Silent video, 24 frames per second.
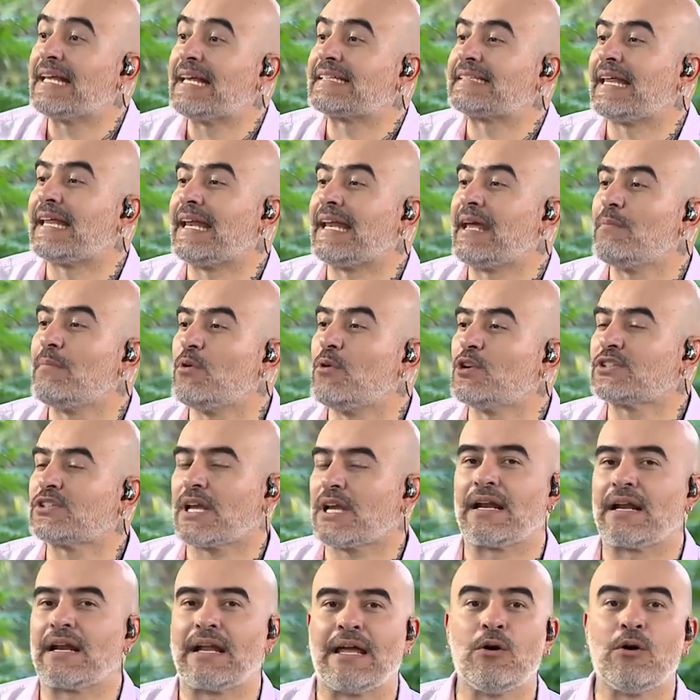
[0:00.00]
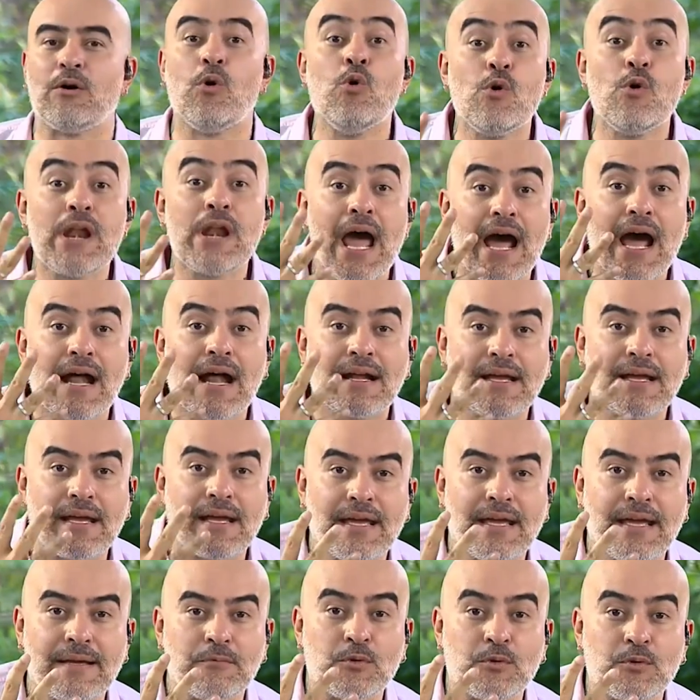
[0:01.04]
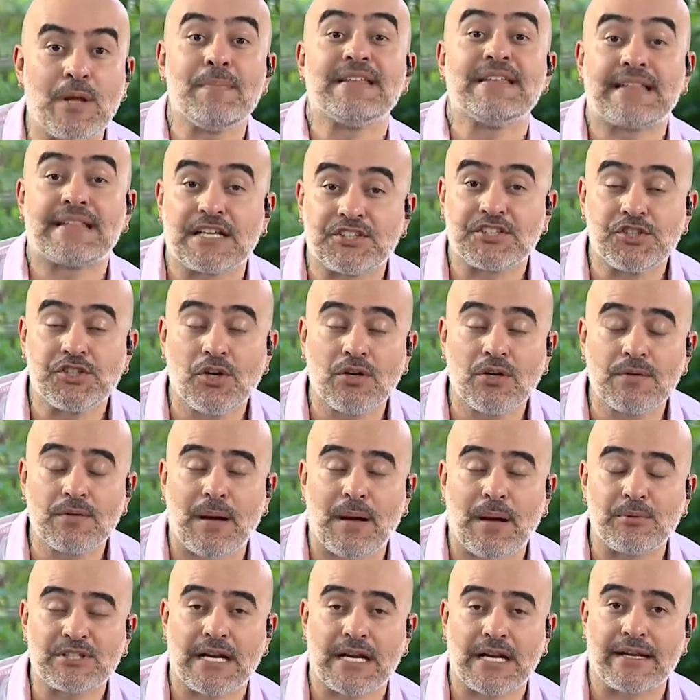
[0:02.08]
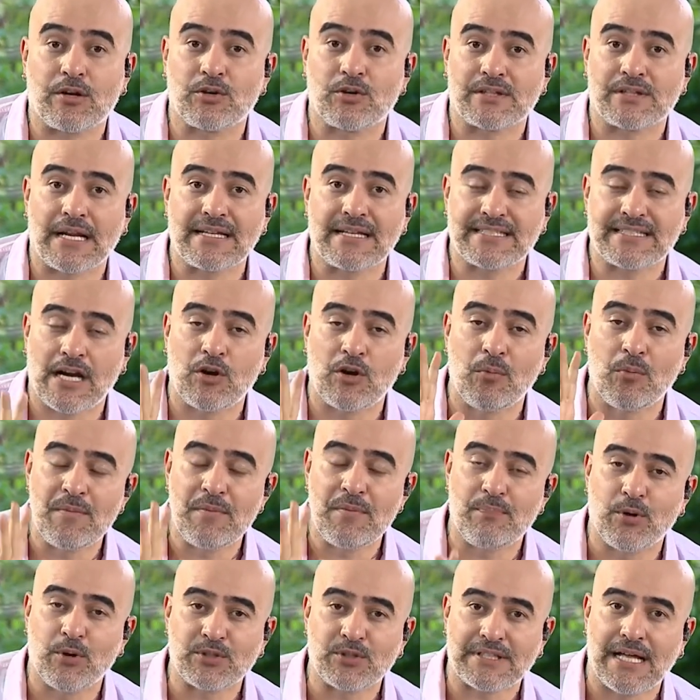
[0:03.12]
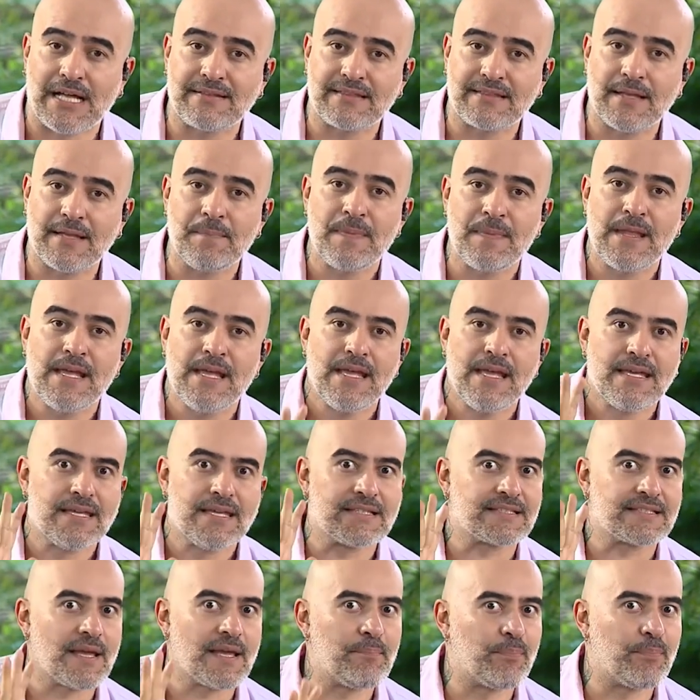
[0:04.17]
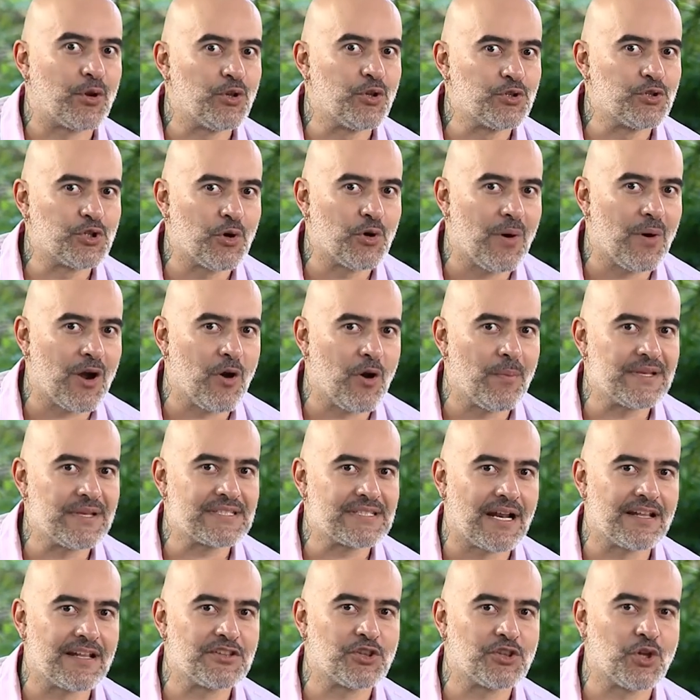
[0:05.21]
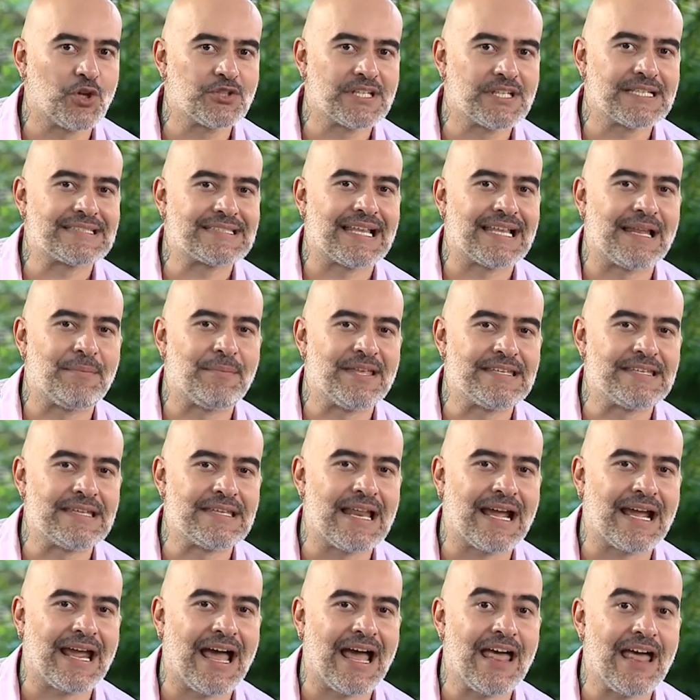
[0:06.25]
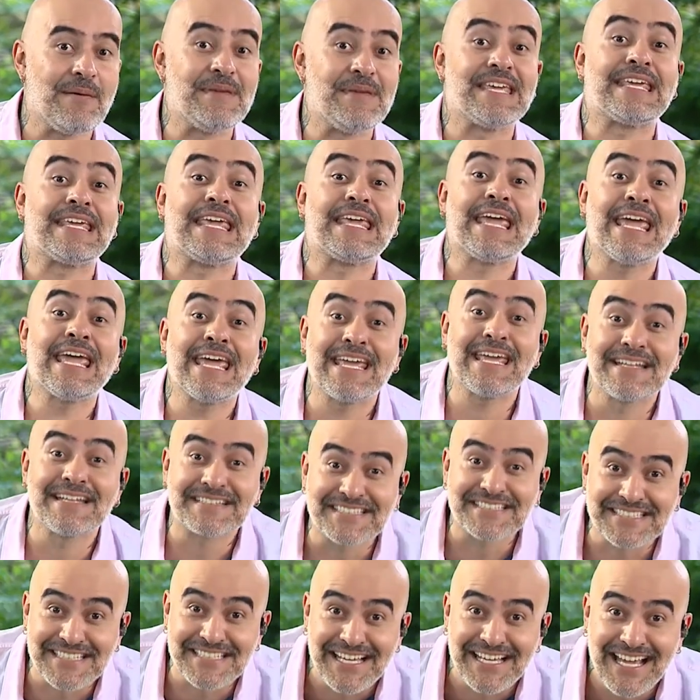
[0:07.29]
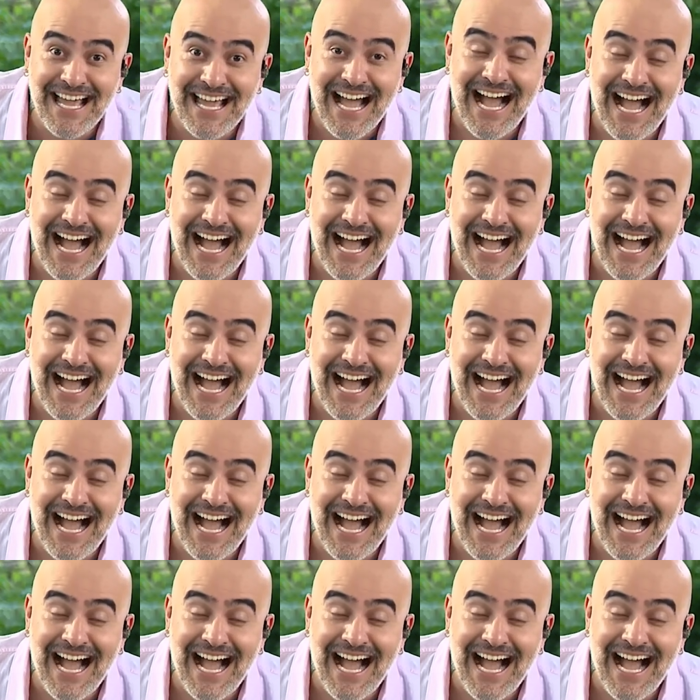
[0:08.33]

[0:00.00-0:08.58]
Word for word: y les tenemos eh, una, eh, una invitación. Vamos a recordarles algo muy importante y es que pronto va a comenzar entonces Telemedina Academy Kids.